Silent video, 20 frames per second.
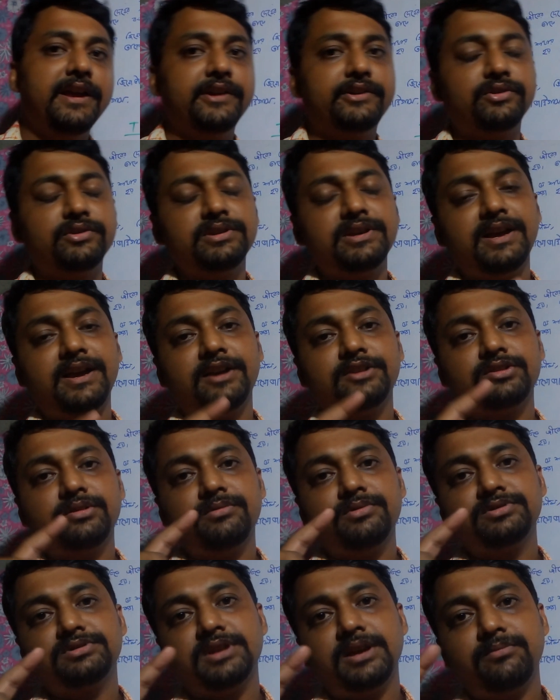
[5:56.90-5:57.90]
হেট্রোজাইগাস
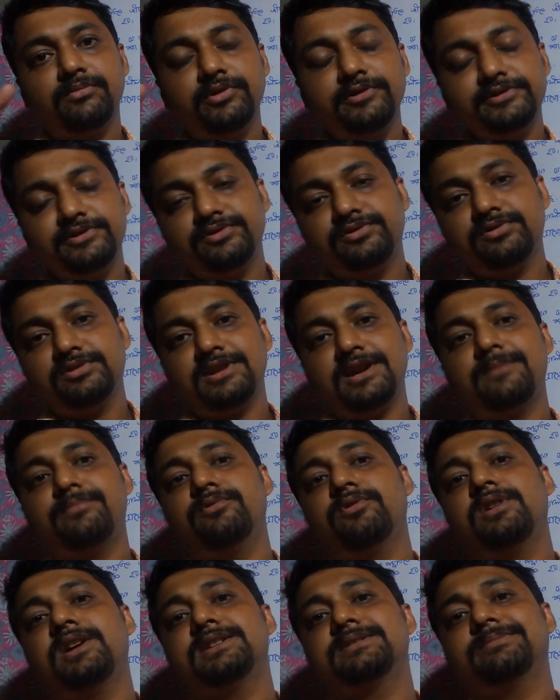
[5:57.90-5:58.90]
অবস্থায় বৈশিষ্ট্য যার
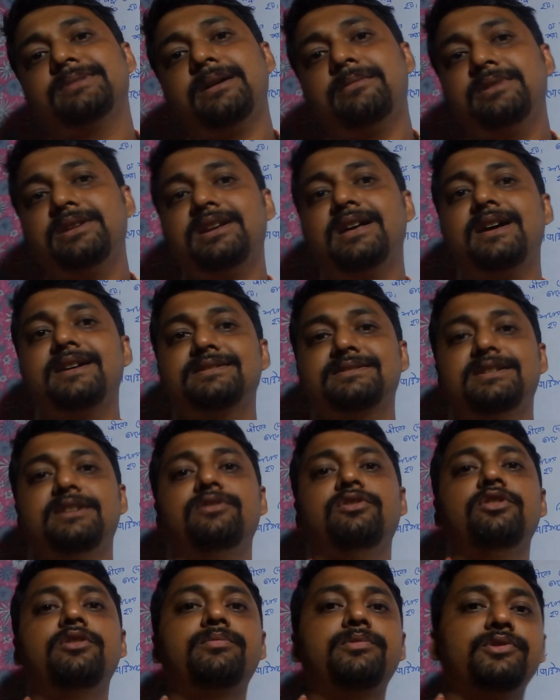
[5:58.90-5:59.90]
প্রকাশ পাবে না সে
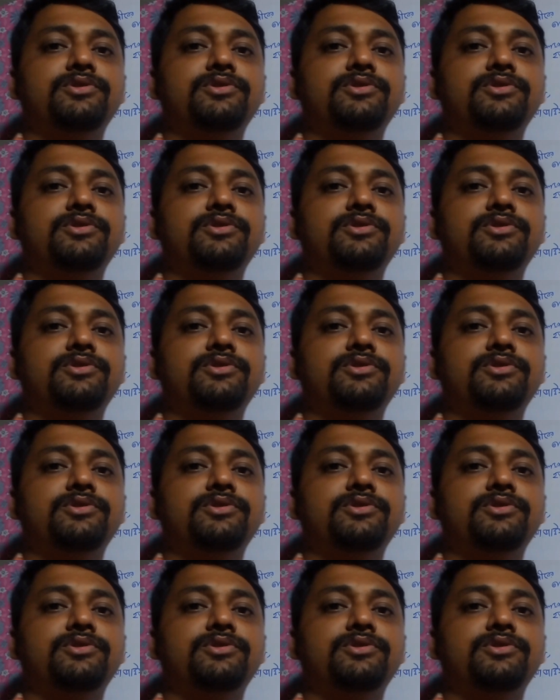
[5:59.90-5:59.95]
হলো